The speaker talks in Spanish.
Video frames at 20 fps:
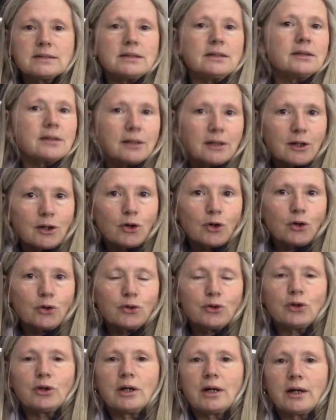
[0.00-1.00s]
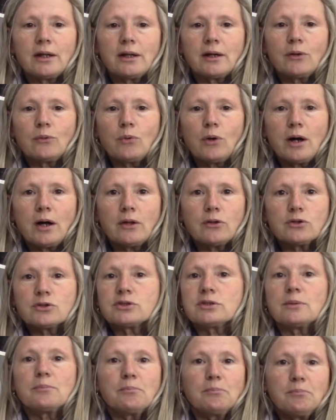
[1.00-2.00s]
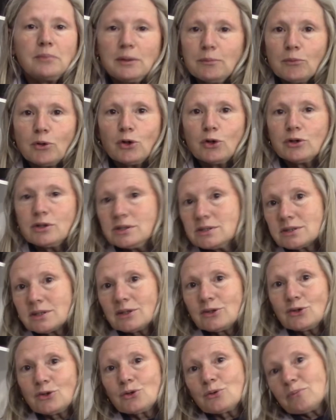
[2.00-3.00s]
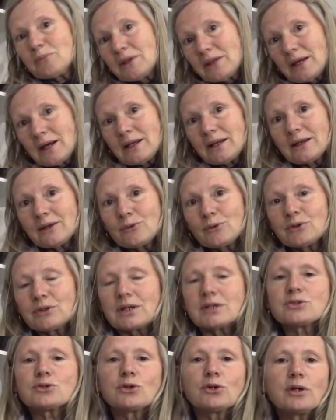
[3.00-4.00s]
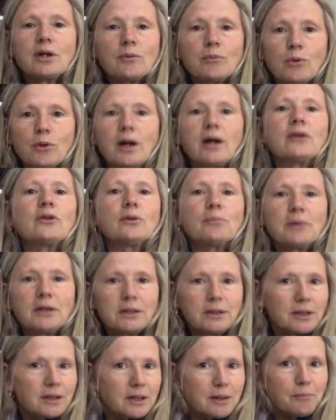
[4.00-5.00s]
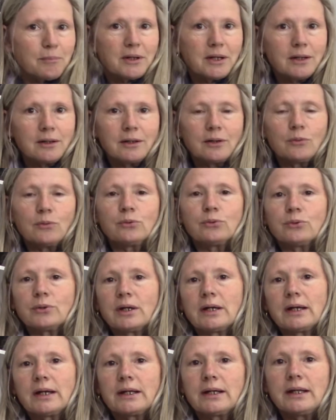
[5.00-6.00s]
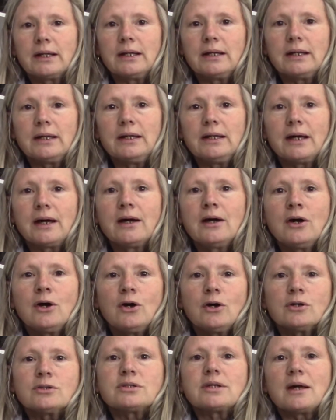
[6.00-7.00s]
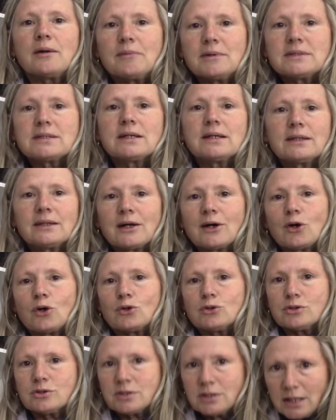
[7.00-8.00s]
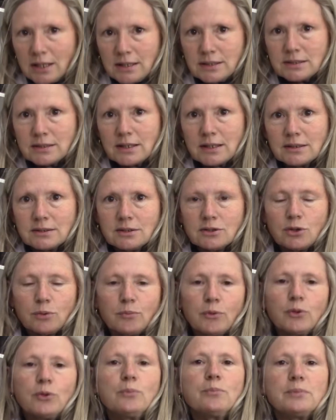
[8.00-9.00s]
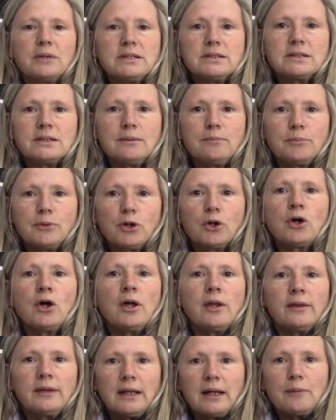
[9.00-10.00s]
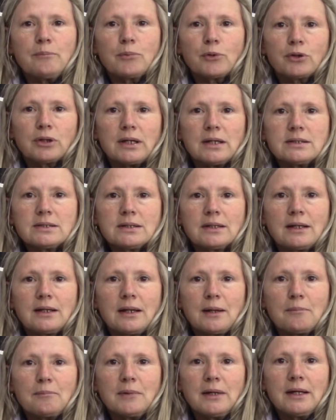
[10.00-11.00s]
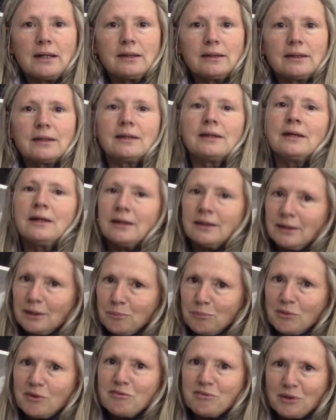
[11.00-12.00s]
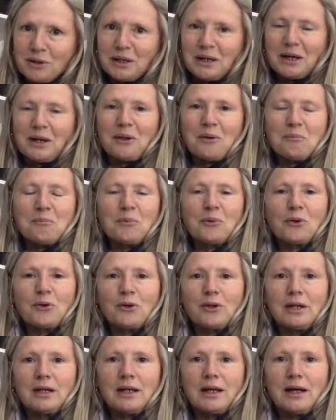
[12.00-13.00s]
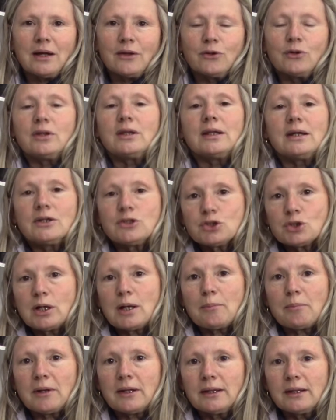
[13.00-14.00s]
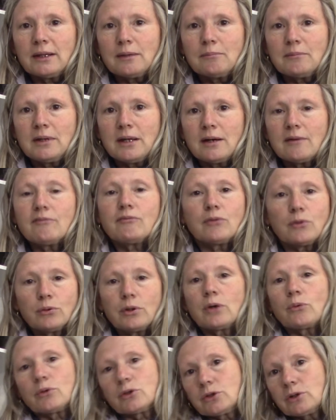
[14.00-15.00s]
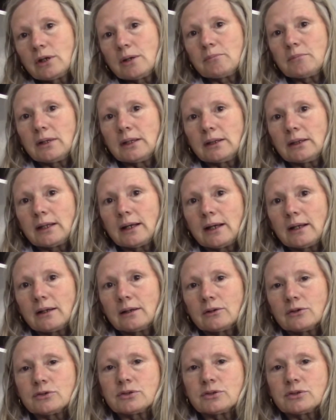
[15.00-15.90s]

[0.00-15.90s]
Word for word: sin tener los controles adecuados, vimos los incendios de humedales en nuestra zona buscando más tierras para agricultura y ganadería, o sea, a veces esta conciencia que se tomó en un principio de la importancia del ambiente, después fue dejada un poco de lado. Y de hecho la pandemia fue cuestión ambiental.